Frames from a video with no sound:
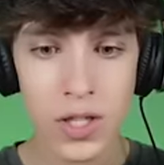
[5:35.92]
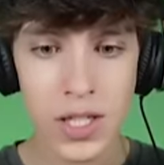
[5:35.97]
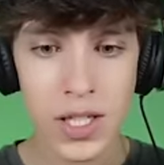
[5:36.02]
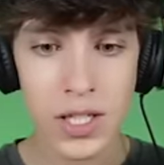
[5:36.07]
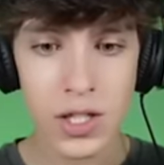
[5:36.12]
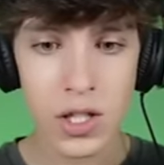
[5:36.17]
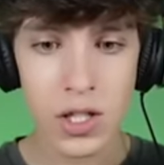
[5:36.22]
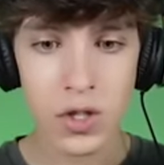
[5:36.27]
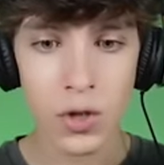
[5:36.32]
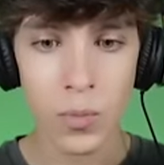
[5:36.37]
es que
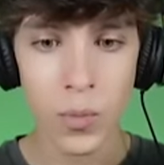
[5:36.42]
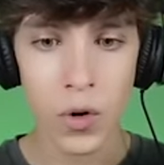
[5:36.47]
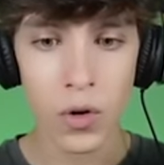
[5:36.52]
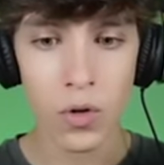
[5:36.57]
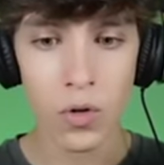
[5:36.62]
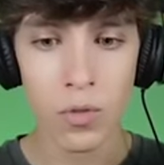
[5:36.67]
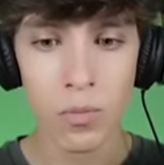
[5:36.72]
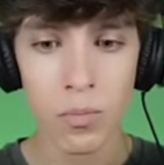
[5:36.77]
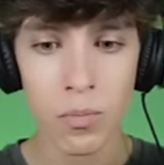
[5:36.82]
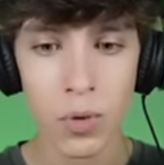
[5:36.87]
este es como
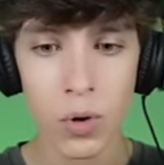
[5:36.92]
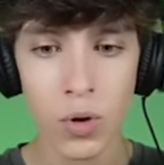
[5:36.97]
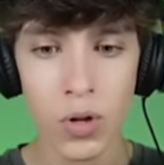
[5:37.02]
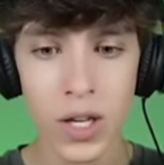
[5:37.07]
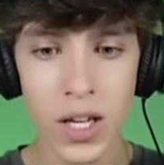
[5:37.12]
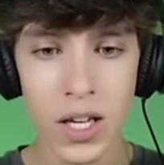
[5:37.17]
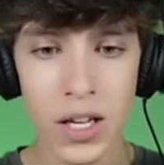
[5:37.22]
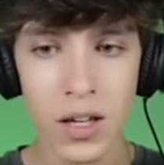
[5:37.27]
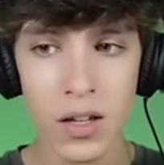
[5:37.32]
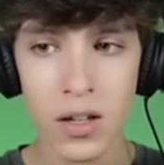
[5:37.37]
un
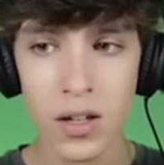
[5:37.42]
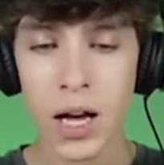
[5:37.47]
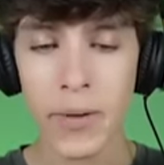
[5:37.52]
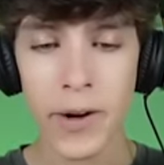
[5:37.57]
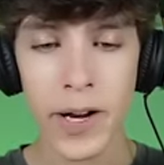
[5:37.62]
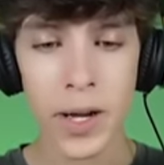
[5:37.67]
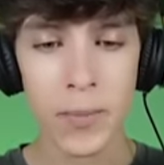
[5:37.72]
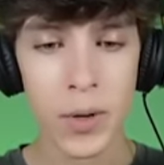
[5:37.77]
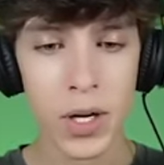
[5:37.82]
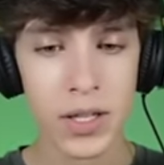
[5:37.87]
bully. Ah,
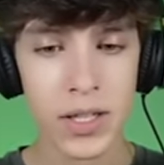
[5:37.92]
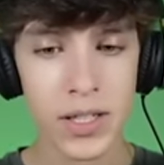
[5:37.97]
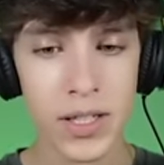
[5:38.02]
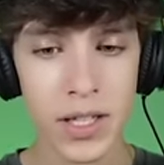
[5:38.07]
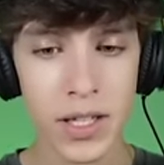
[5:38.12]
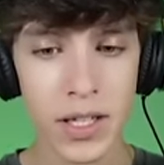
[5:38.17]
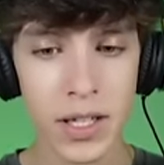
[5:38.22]
vale, pero a ti se.